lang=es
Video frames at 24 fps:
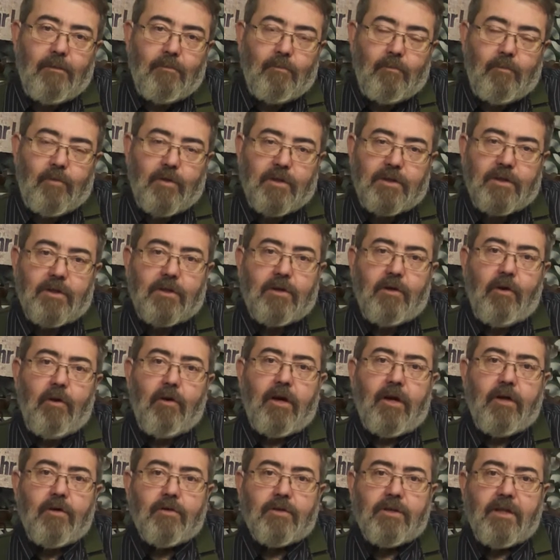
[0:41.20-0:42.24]
Pues lo
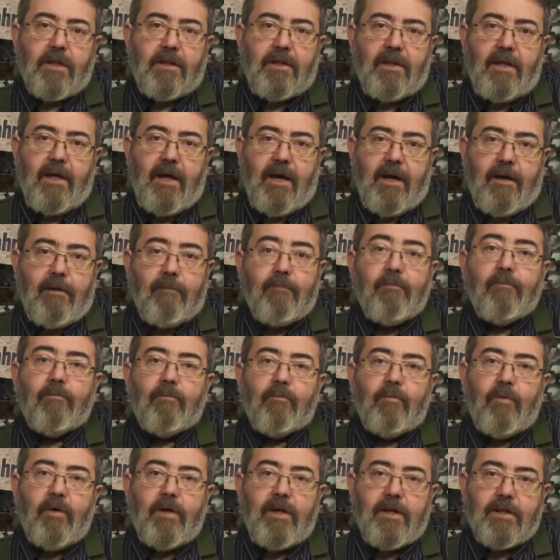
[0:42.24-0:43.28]
que os decía,
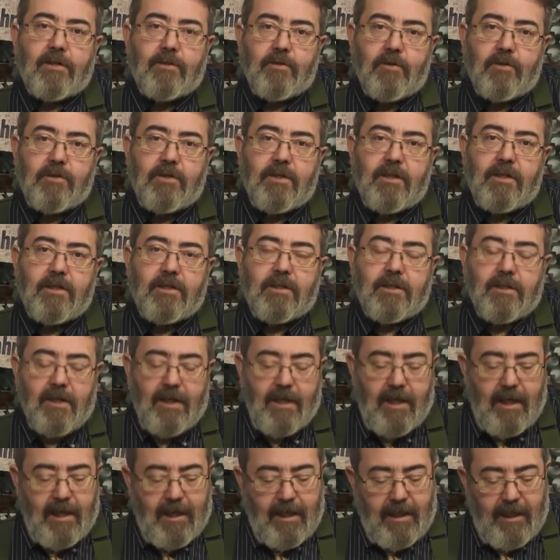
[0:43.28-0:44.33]
buenas noches
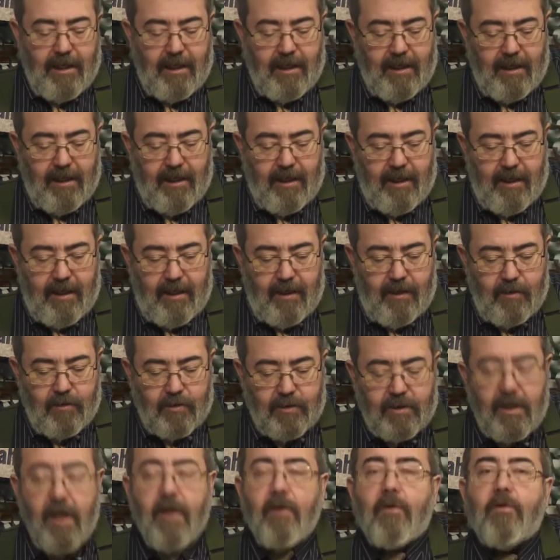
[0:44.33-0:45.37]
y
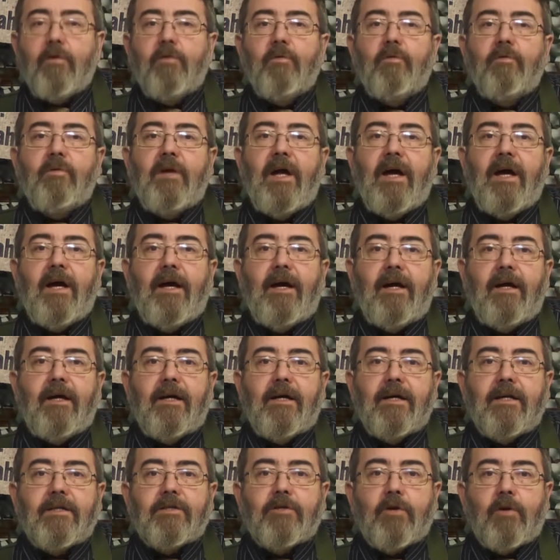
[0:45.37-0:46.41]
os traigo
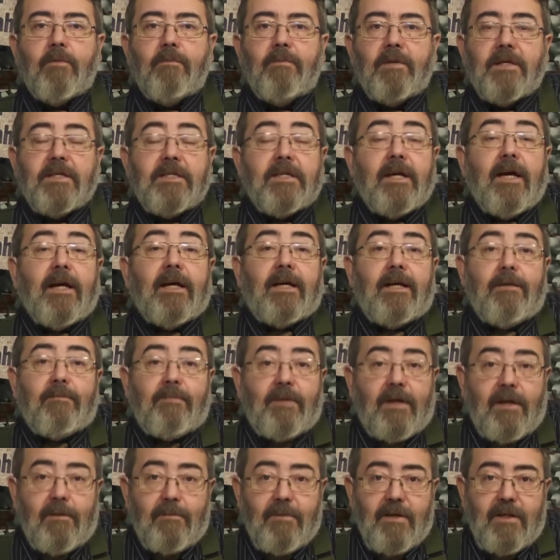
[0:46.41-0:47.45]
una sorpresa que
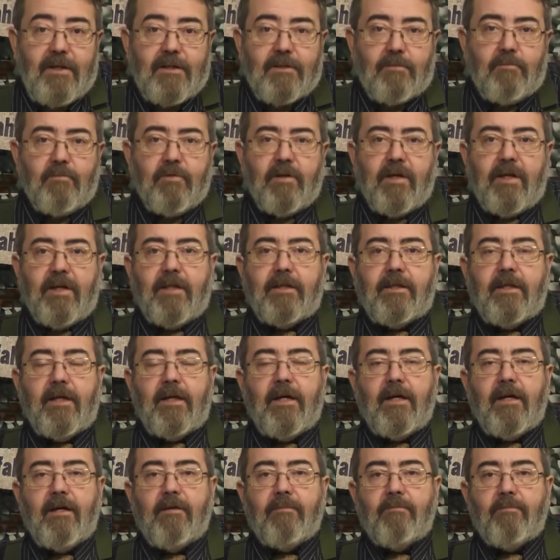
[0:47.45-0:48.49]
para mí es muy
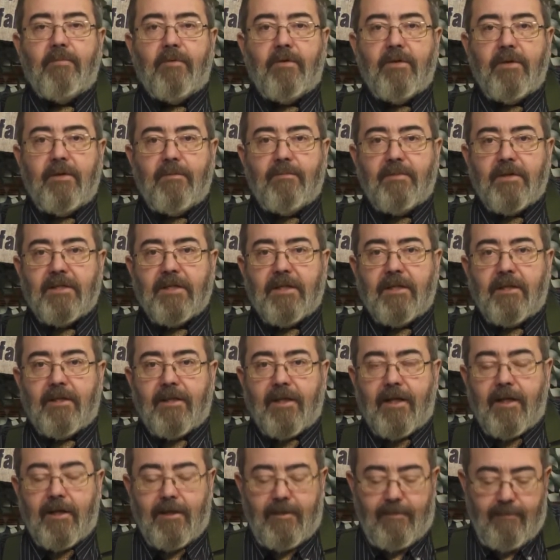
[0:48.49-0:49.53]
grata poder
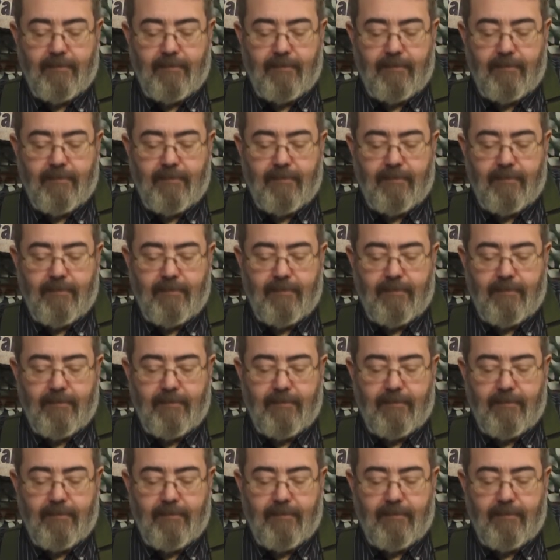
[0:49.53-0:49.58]
presentar